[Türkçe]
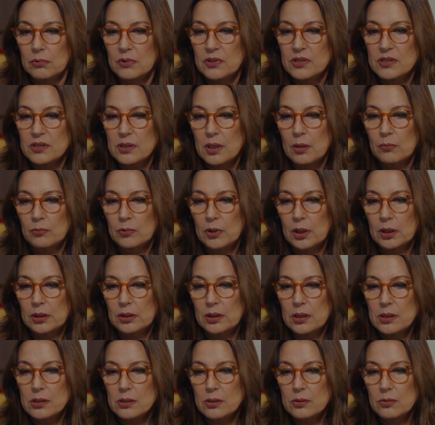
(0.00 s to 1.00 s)
İstanbul
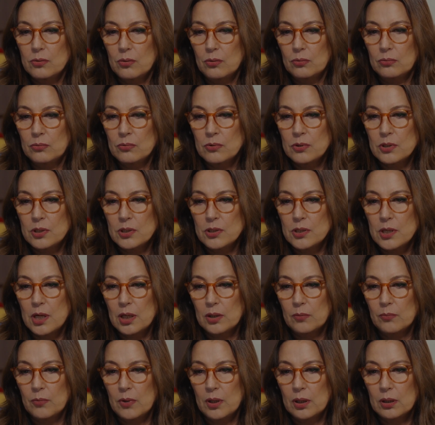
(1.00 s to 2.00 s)
Adliyesi 4.
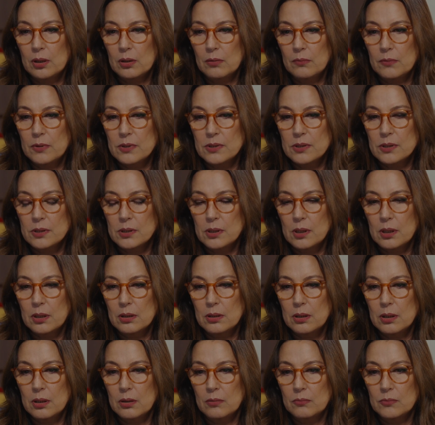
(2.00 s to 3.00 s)
Ticaret Mahkemesi'ne
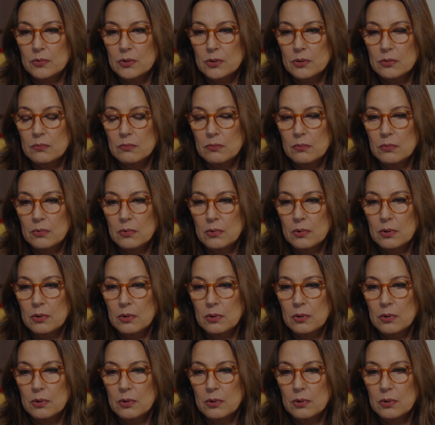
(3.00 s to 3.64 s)
atanmışım.